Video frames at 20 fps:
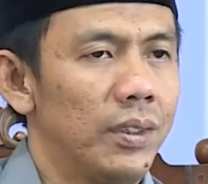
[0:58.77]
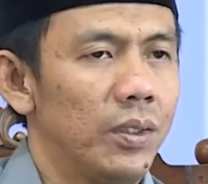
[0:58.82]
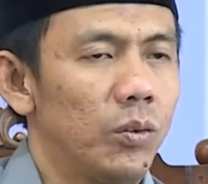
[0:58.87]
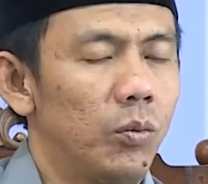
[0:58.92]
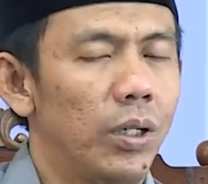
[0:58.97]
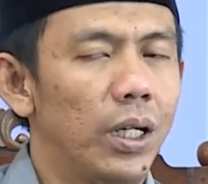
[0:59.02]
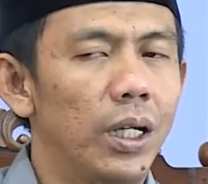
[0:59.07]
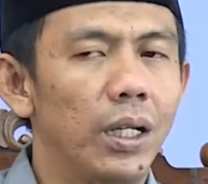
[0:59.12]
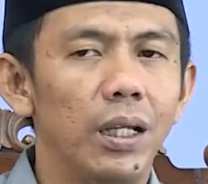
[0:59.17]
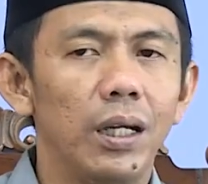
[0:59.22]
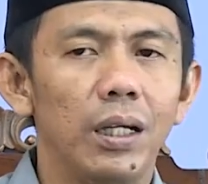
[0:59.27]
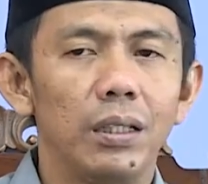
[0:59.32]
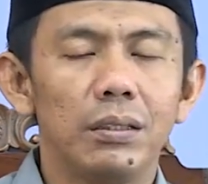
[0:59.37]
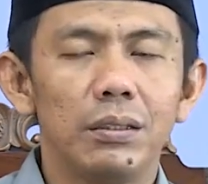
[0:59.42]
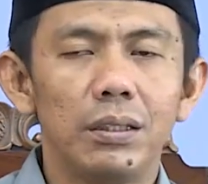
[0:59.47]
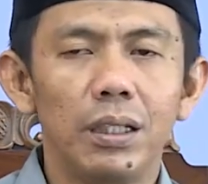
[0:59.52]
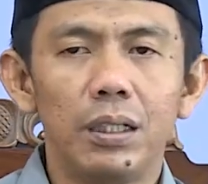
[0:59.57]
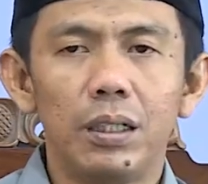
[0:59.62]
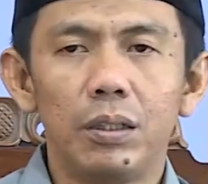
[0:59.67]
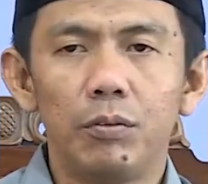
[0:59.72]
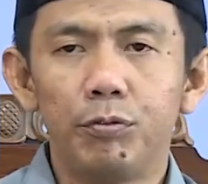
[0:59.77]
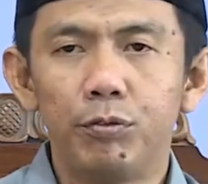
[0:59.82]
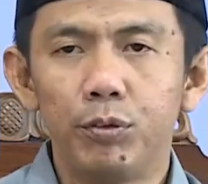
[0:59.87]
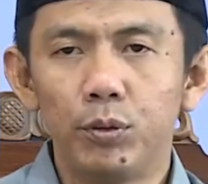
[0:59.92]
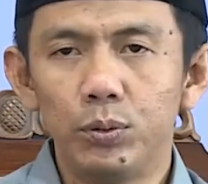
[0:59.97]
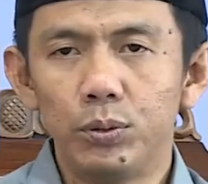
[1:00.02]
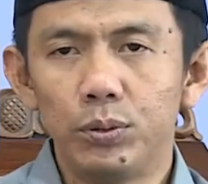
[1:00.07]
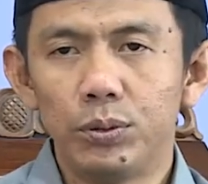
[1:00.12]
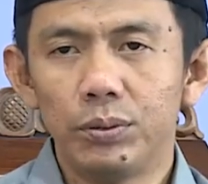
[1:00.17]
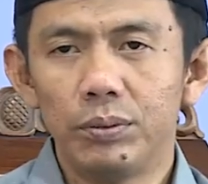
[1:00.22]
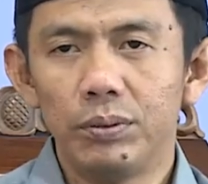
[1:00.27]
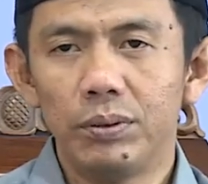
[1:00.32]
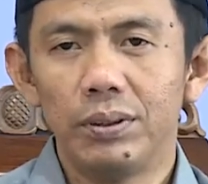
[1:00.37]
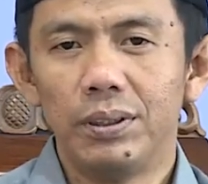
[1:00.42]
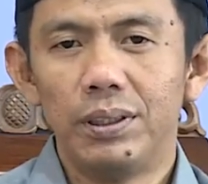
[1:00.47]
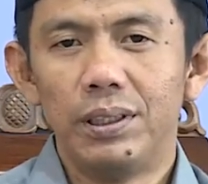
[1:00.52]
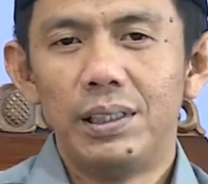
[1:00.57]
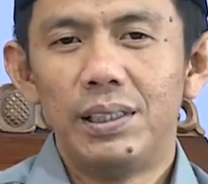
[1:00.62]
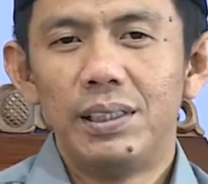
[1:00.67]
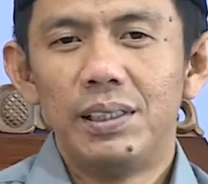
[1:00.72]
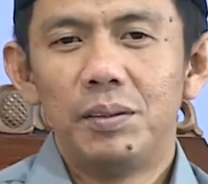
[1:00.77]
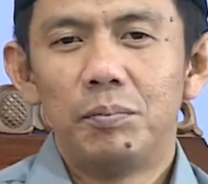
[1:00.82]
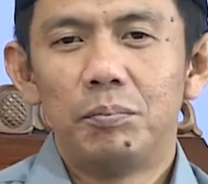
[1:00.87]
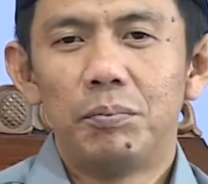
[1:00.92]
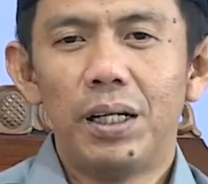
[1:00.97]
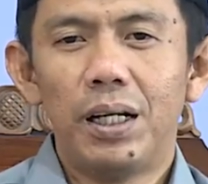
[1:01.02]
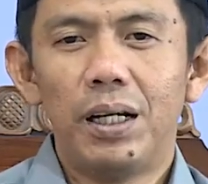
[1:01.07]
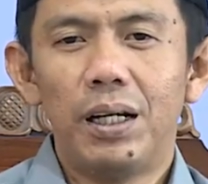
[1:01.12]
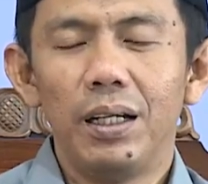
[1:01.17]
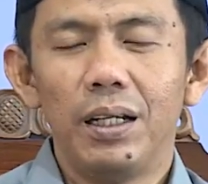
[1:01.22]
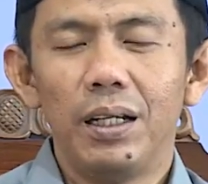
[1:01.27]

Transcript: Wala taqfu ma